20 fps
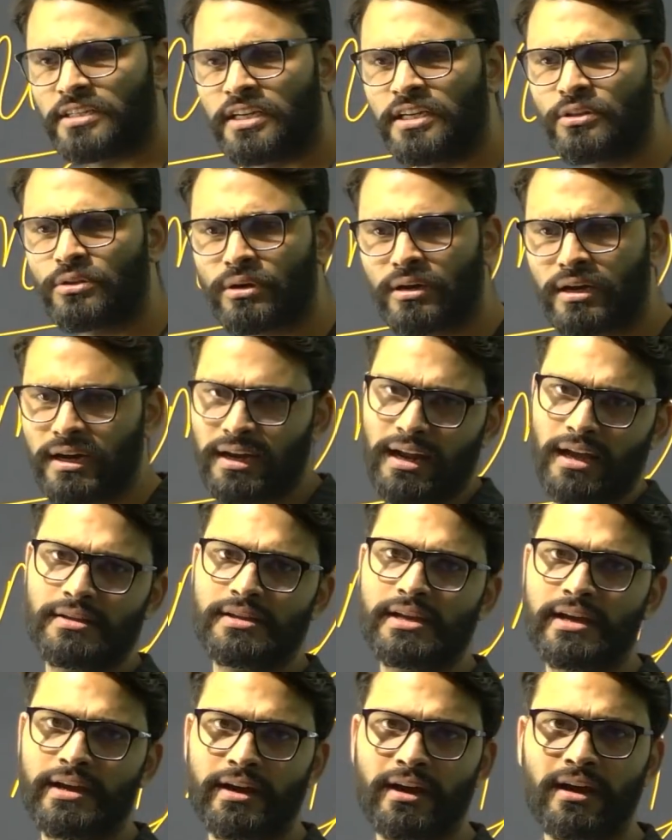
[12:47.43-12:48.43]
तो कल आ
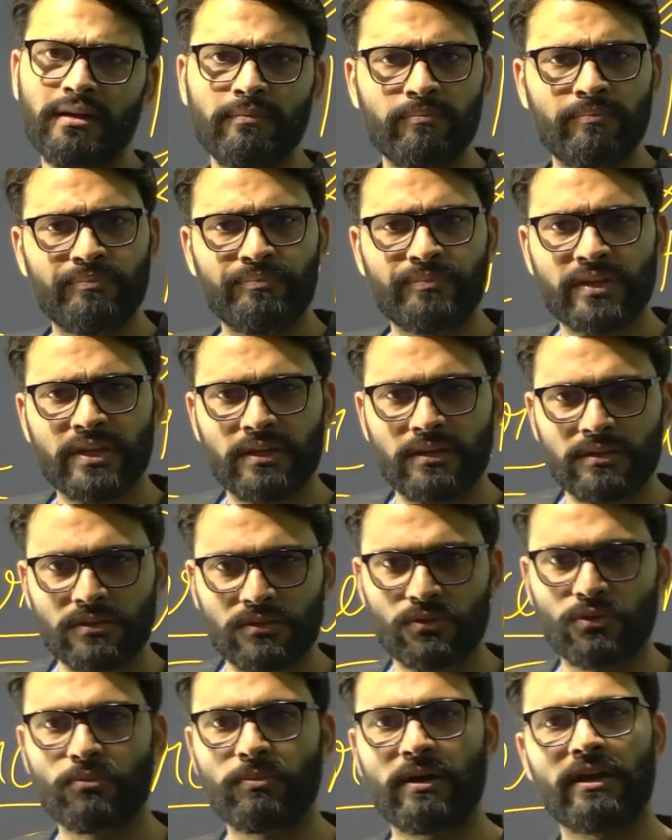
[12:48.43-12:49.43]
जाएगा
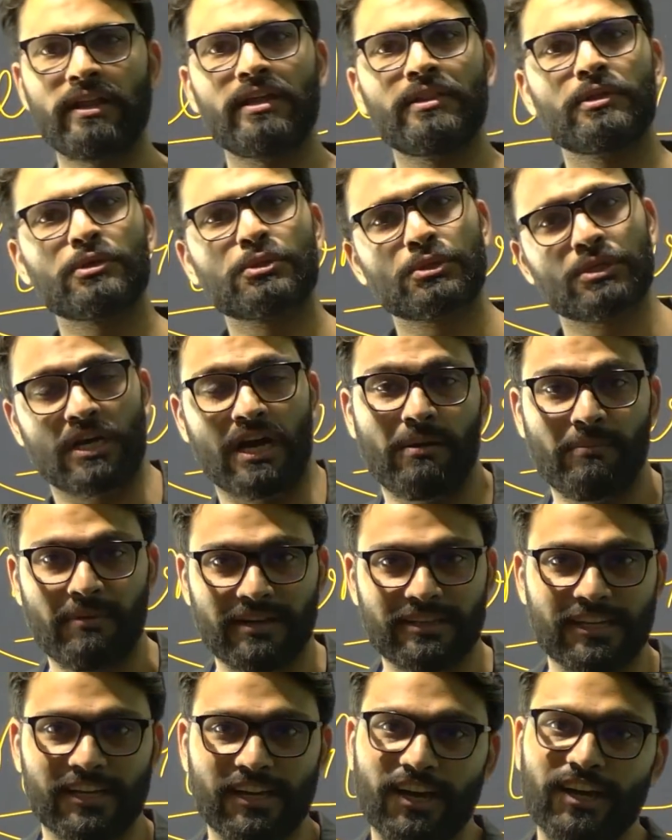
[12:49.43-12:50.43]
सुबह नहीं तो शाम आ
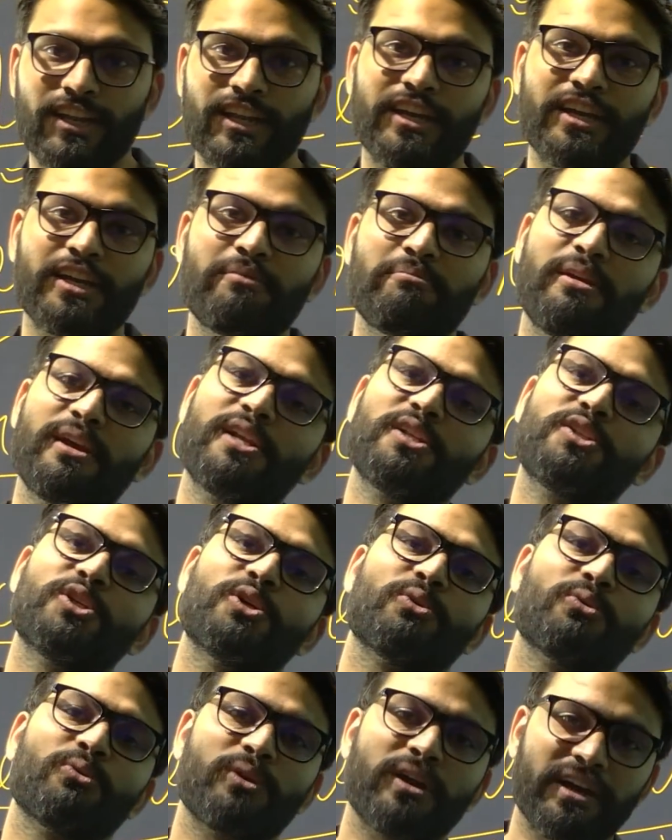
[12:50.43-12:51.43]
जाएगा लेकिन मेल
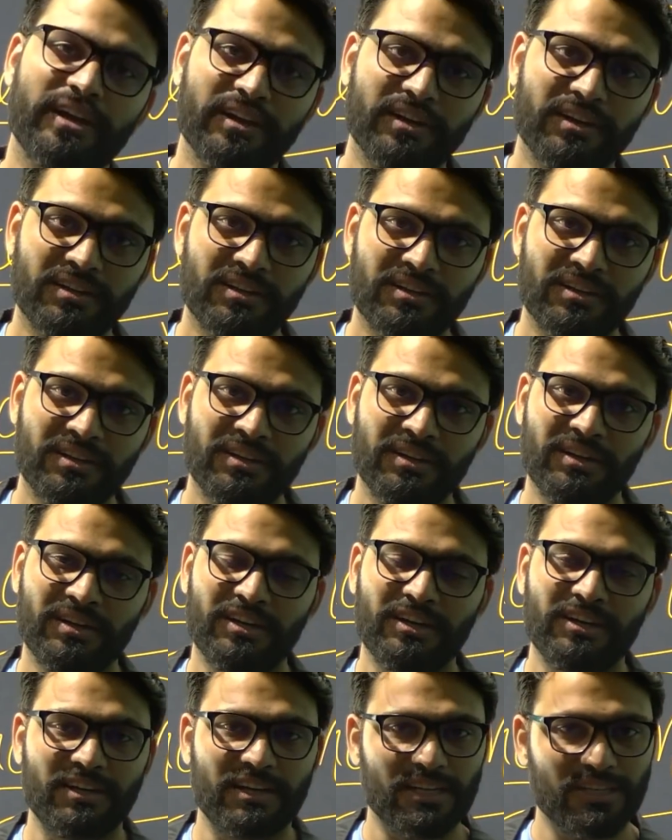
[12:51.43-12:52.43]
ज़रूर आएगा
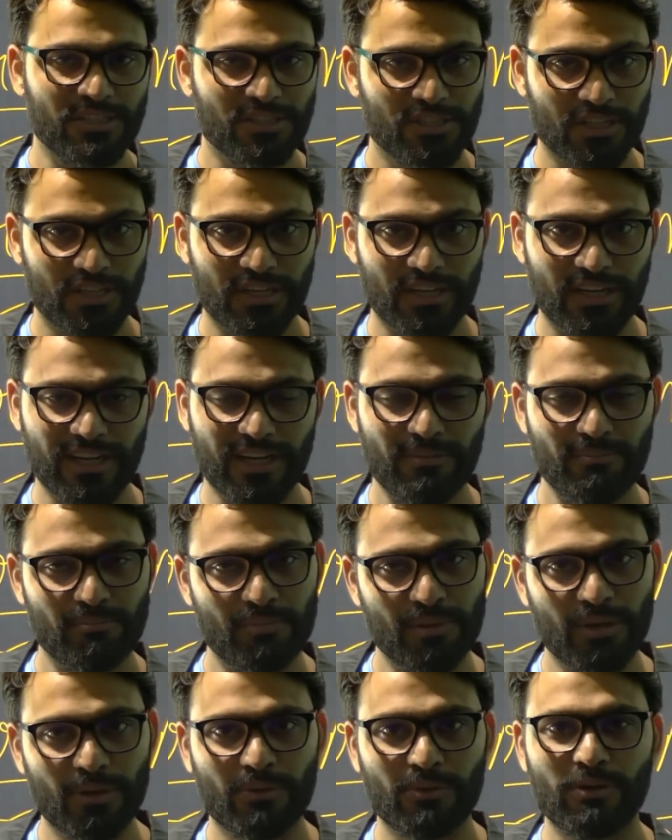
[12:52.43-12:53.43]
टेंशन ना लें
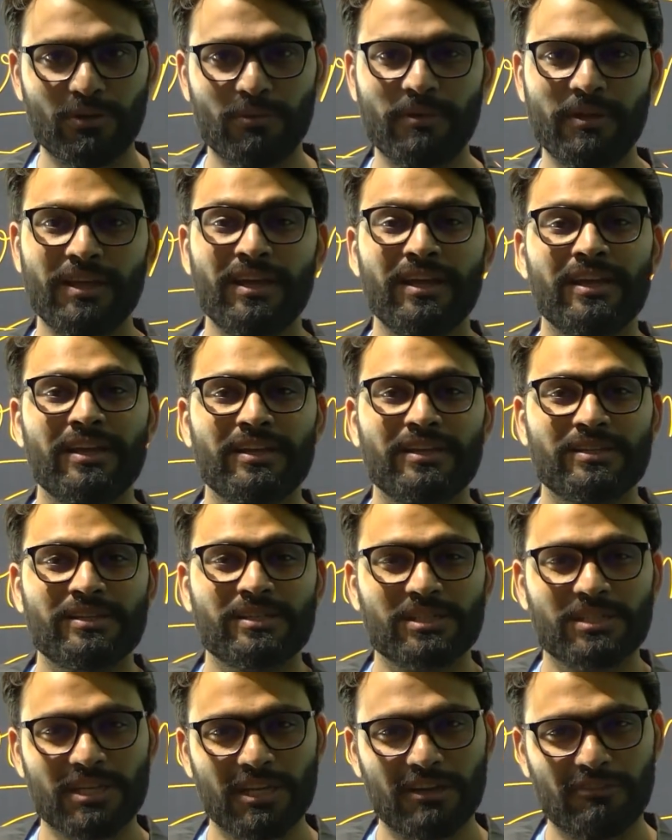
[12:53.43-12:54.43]
बिल्कुल भी
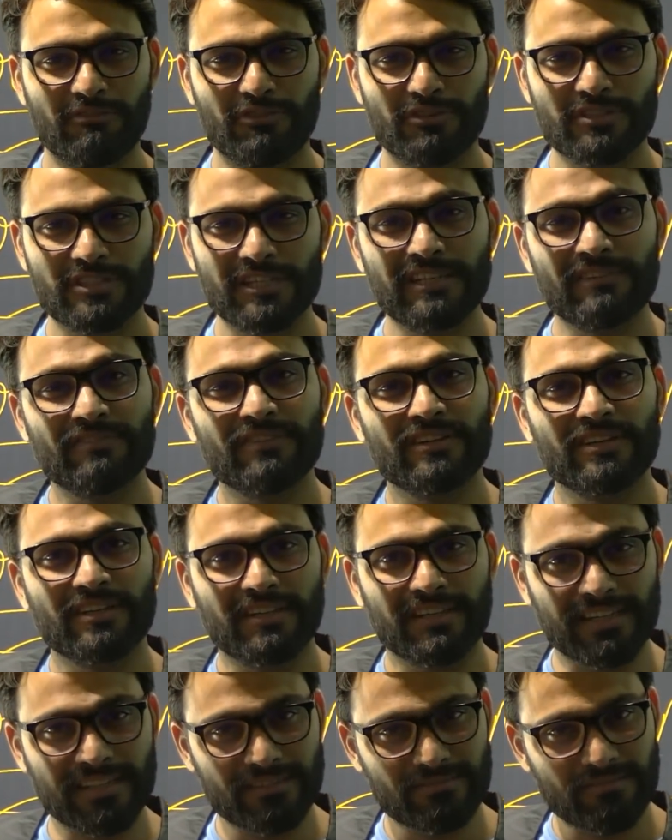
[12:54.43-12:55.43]
सिर्फ और सिर्फ
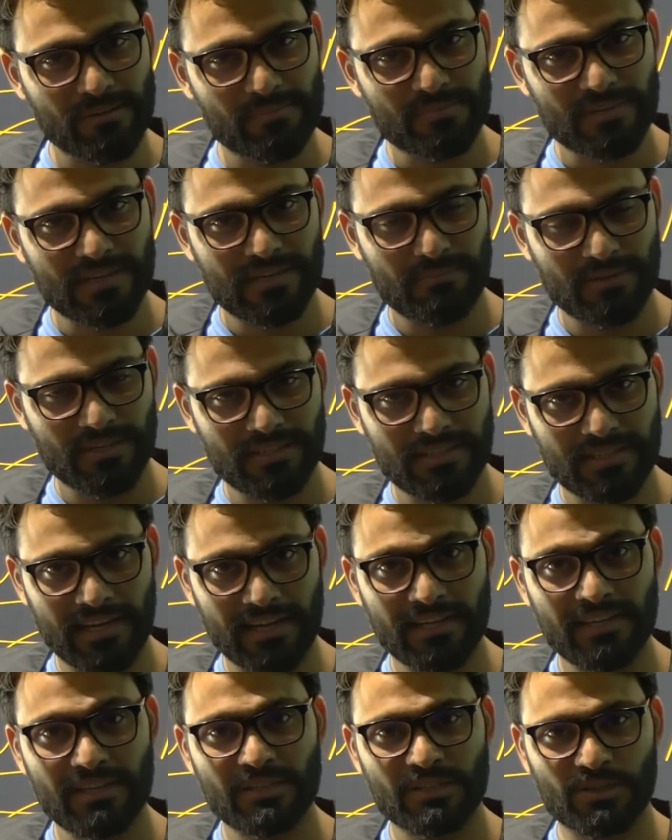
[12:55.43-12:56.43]
इस वेबसाइट पर जाएं
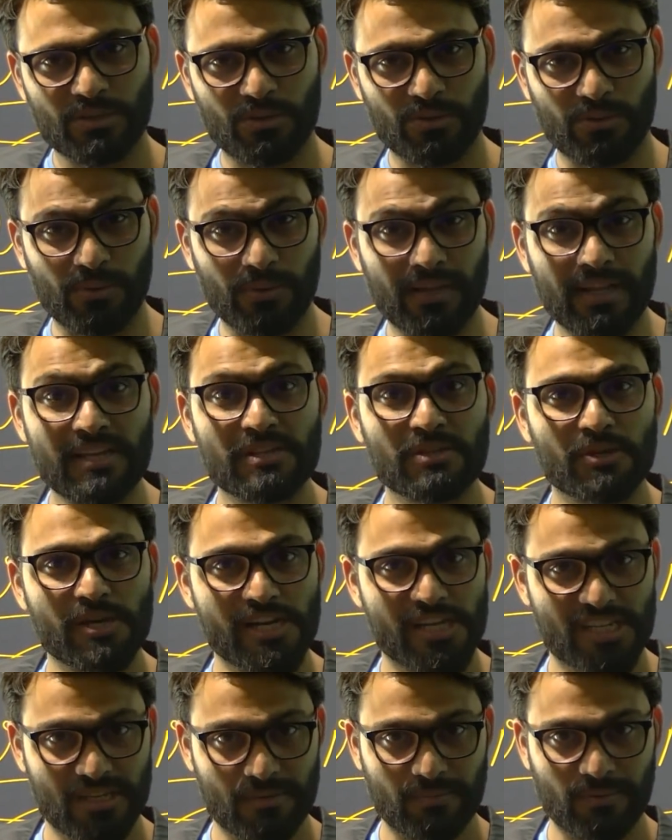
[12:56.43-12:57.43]
इसको खोलें इसको
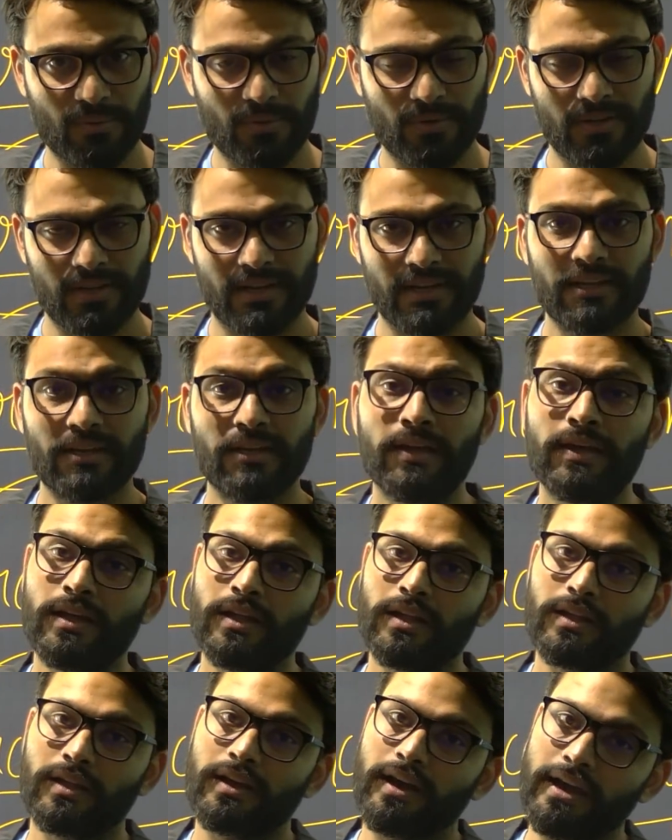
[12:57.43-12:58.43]
एक्सप्लोर करें
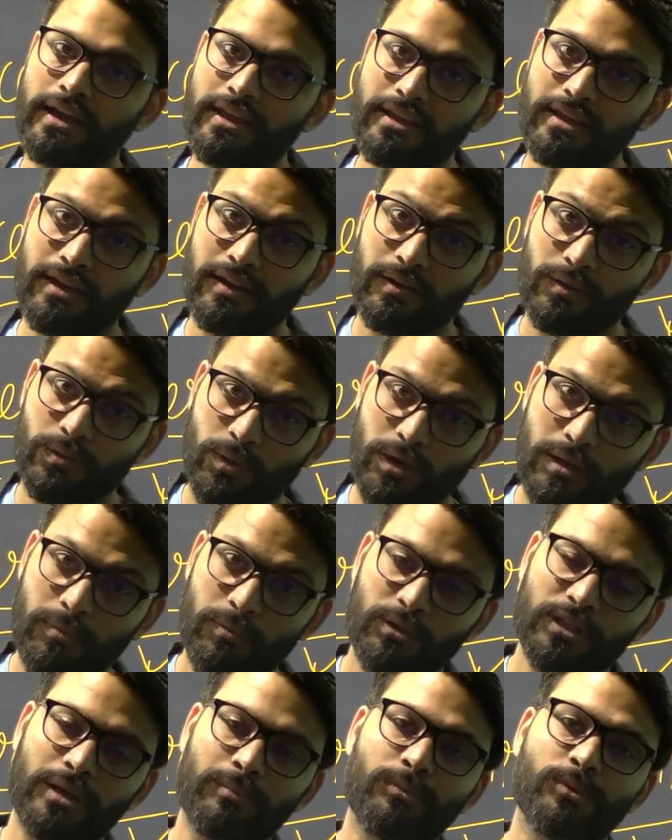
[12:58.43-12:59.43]
कहीं अगर थोड़ा बहुत
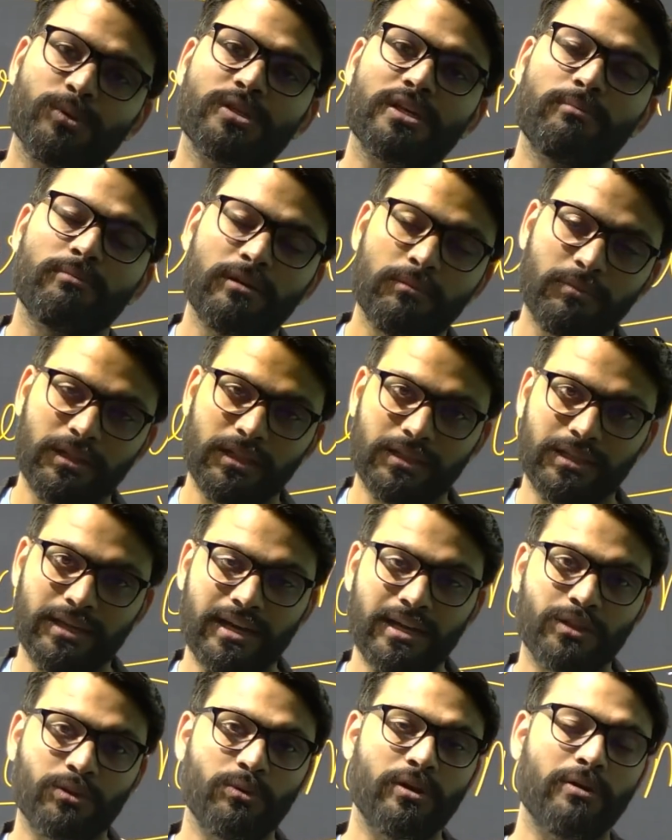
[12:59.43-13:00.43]
आपको समय मिलता है
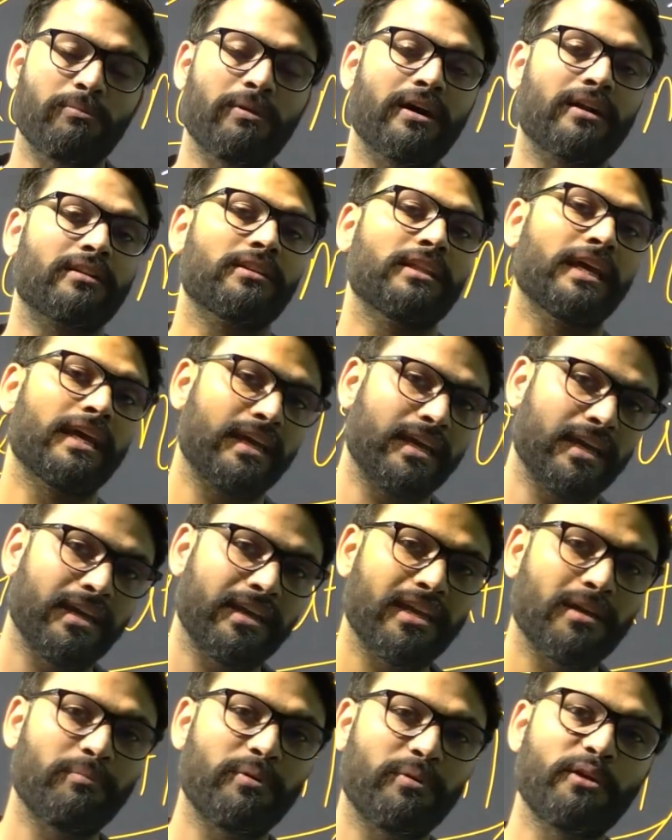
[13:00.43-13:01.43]
तो एक बार देखें कि
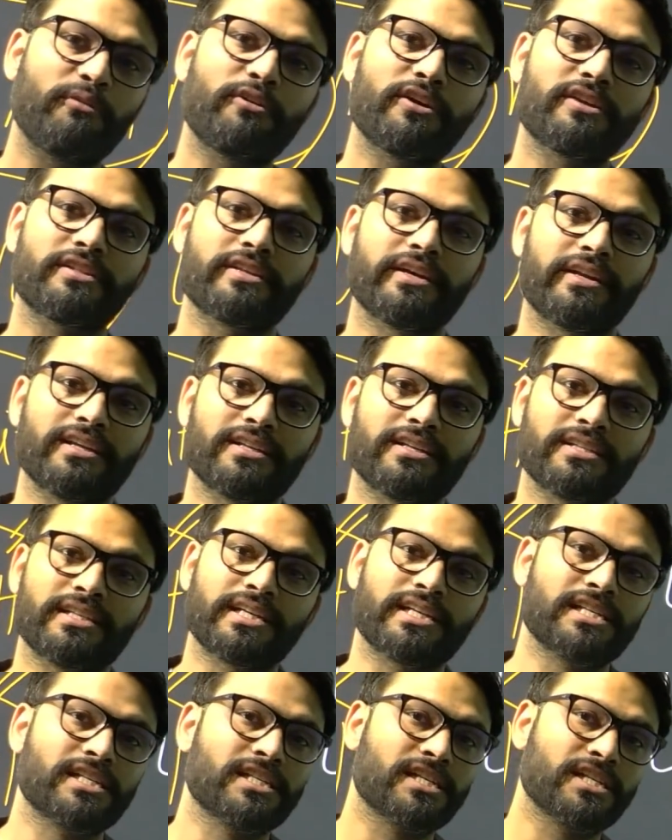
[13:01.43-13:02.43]
प्रीवियस ईयर इसने किस
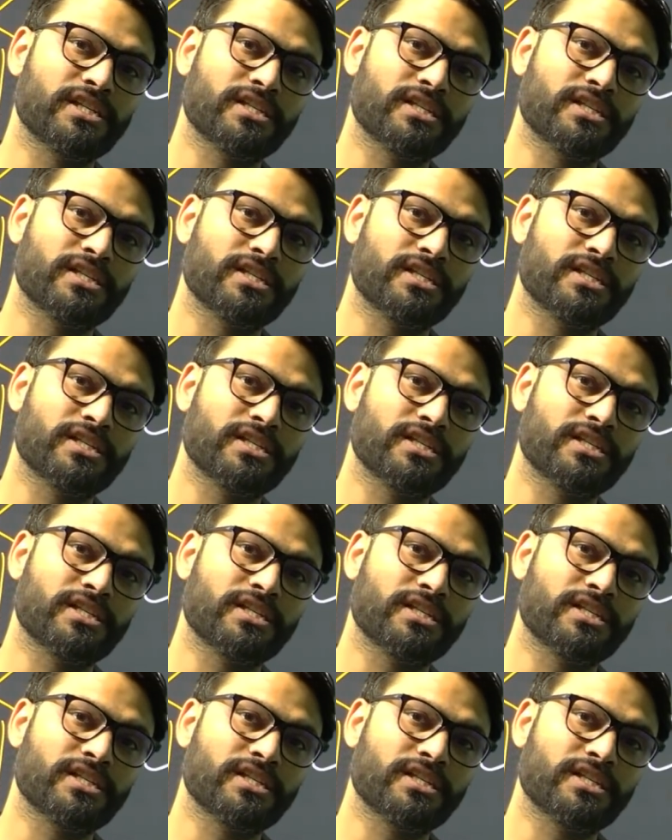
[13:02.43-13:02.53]
किस